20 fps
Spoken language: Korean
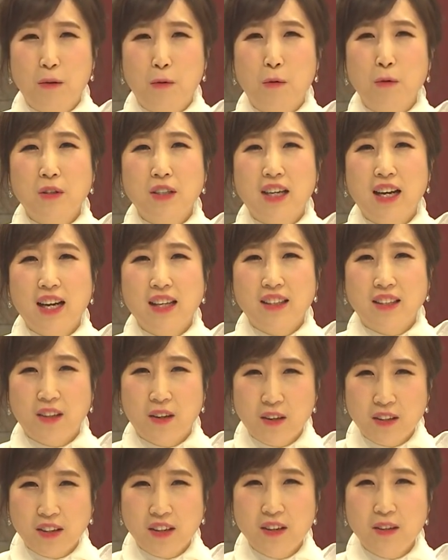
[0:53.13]
온갖
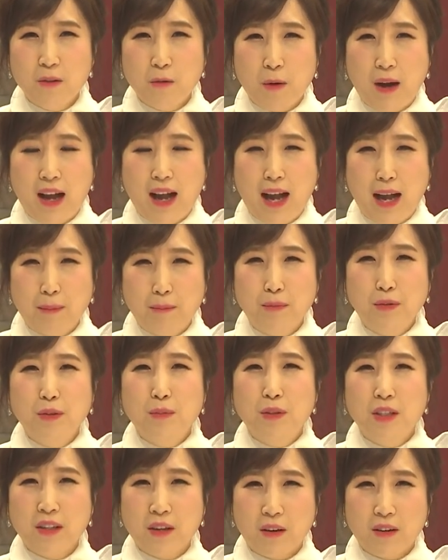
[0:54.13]
역경과
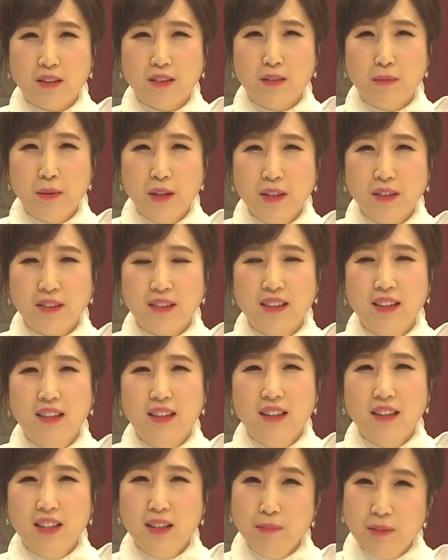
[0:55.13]
아픔을 겪으면
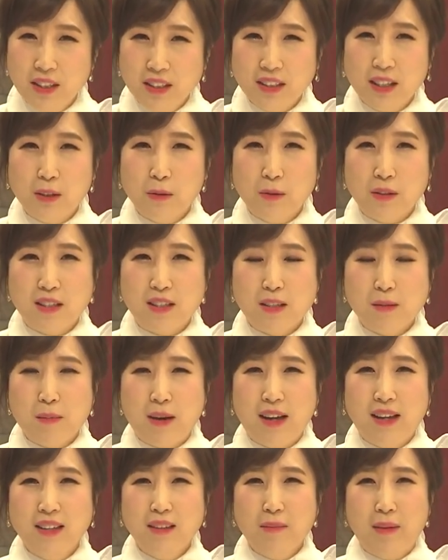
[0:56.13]
힘들 때도
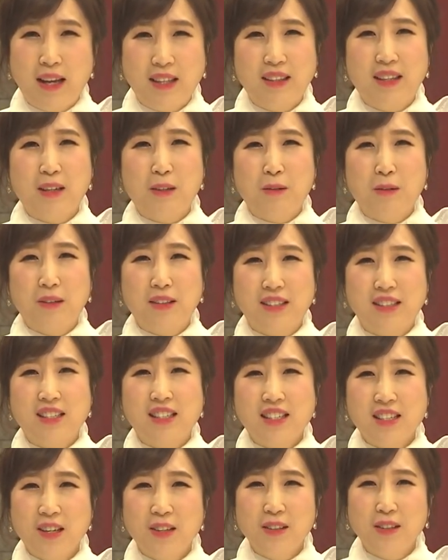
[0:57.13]
있지만 반대로 그
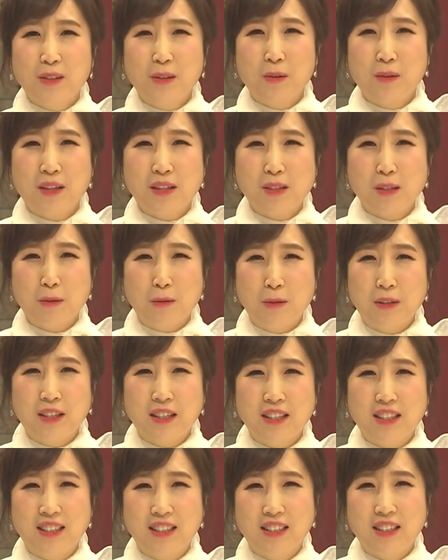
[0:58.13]
시련을 통해서
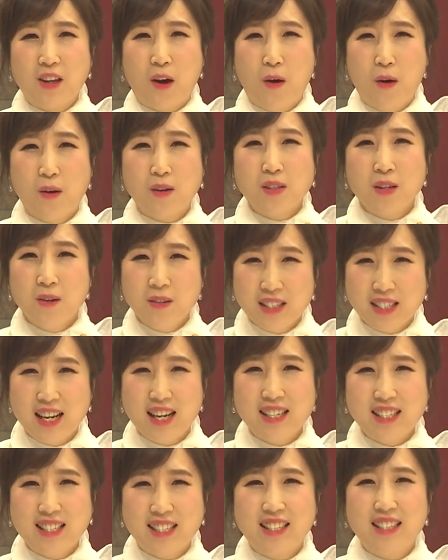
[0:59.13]
우리를 더
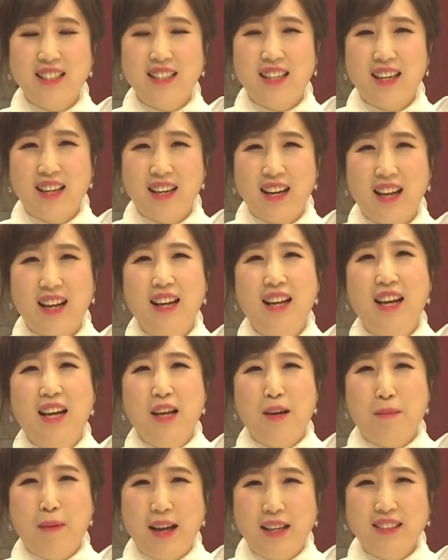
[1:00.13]
성장시킬 때가
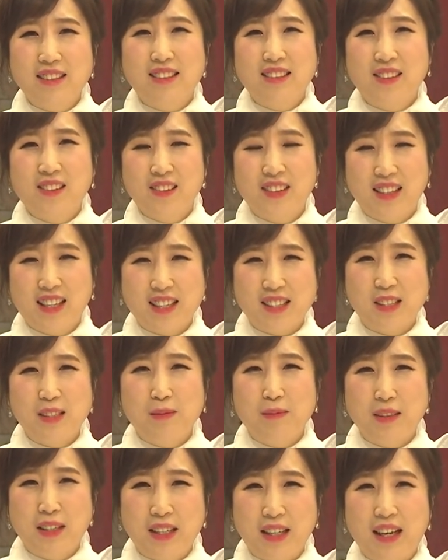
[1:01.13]
많은 것
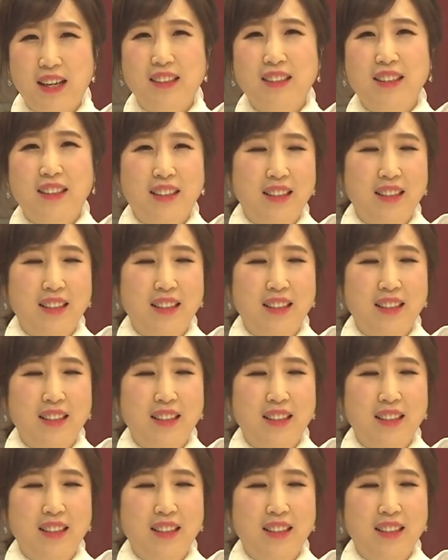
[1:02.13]
같습니다.